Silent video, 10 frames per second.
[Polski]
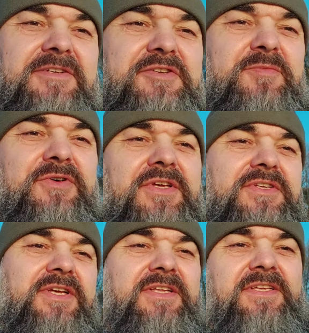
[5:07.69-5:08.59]
zimo,
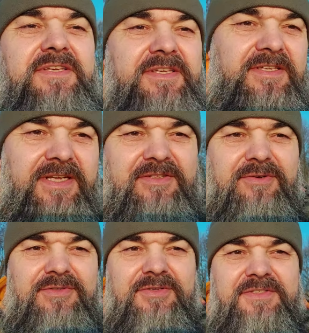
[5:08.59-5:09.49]
jesieni i
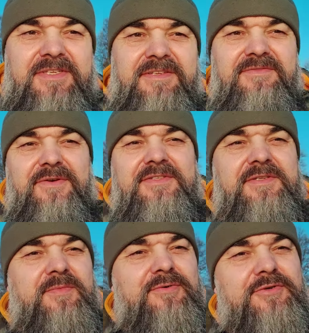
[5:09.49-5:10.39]
nadchodzącej
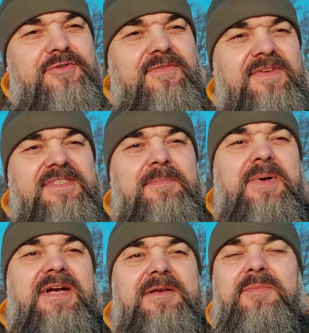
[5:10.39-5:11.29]
wiosny, bo już nowe
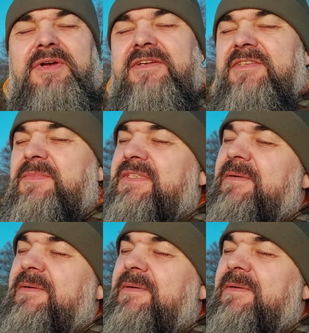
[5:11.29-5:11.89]
zapachy, bo jak sobie